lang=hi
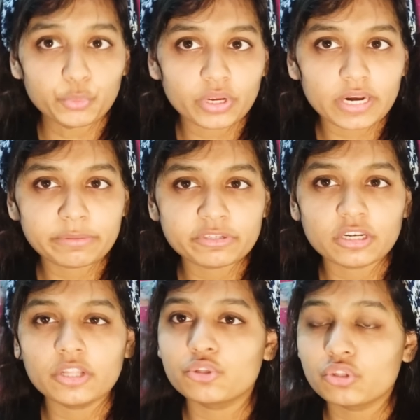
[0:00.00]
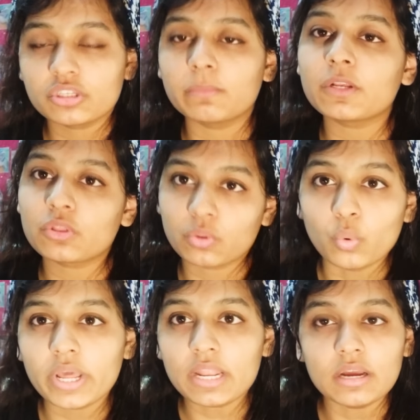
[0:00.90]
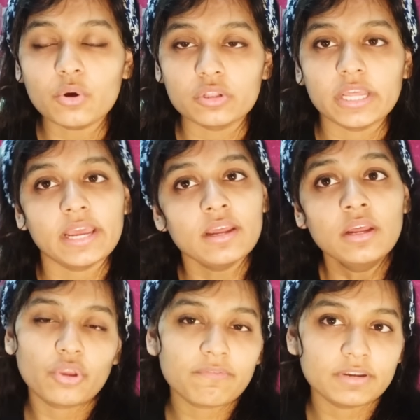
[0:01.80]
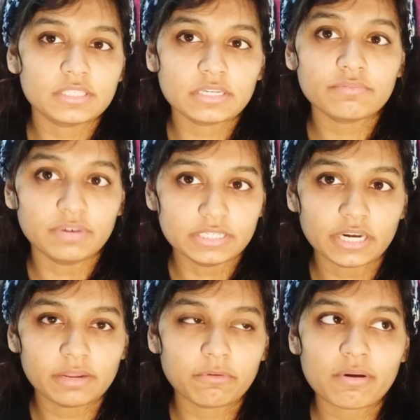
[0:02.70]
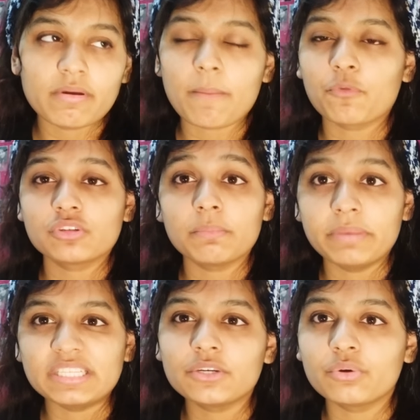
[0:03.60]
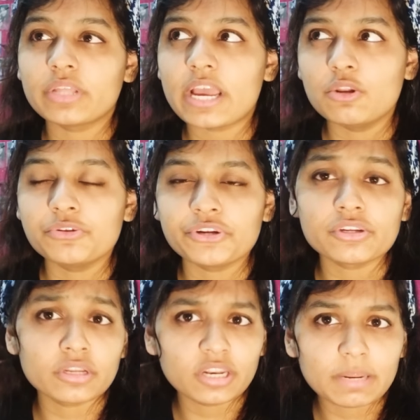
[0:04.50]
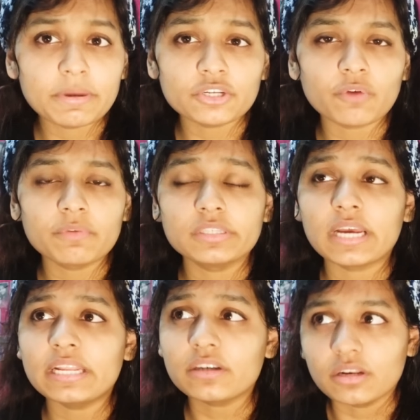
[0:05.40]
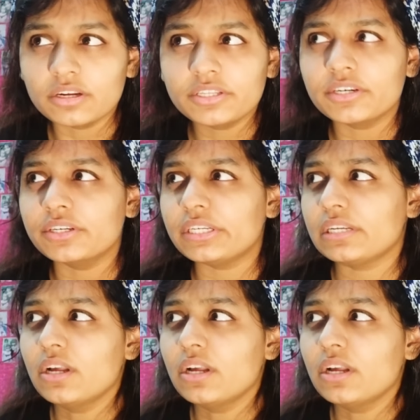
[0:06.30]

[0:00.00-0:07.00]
टू ईयर एडमिशन लेते हो तो सब्जेक्ट थोड़े अलग होते हैं क्योंकि फर्स्ट ईयर फर्स्ट ईयर डिप्लोमा में आपको सब बेसिक होता है इलिस्ट्रेशन एलिमेंट्स ऑफ डिज़ाइन कलर थ्योरी